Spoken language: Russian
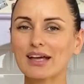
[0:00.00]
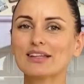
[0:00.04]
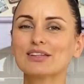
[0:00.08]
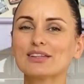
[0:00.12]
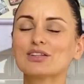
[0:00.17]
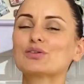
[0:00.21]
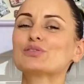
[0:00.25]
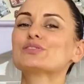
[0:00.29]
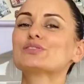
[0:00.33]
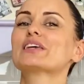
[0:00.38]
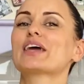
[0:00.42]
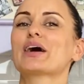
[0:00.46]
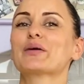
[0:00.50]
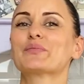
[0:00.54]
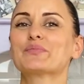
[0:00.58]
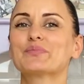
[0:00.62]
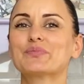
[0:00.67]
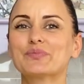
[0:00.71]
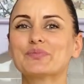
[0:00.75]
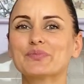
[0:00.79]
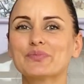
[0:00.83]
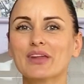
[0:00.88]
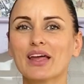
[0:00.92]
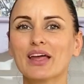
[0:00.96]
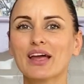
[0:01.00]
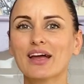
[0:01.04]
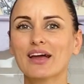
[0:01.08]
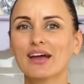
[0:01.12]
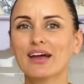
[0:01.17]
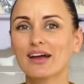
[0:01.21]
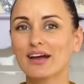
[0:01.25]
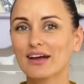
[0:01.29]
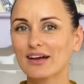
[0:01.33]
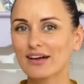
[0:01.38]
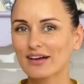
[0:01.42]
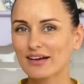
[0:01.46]
Друзья,
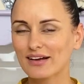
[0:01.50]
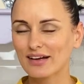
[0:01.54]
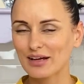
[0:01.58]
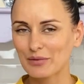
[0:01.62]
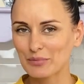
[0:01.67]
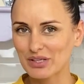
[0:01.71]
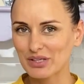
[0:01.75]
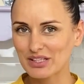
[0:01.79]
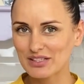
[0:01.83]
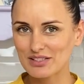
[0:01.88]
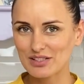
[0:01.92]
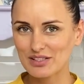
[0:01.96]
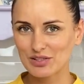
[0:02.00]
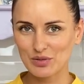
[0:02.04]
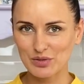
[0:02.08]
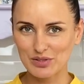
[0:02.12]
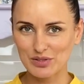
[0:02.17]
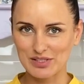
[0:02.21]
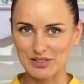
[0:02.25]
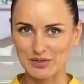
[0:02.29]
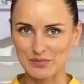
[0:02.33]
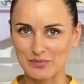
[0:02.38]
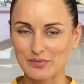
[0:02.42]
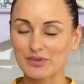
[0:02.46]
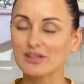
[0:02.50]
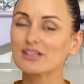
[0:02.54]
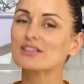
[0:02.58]
комментируйте,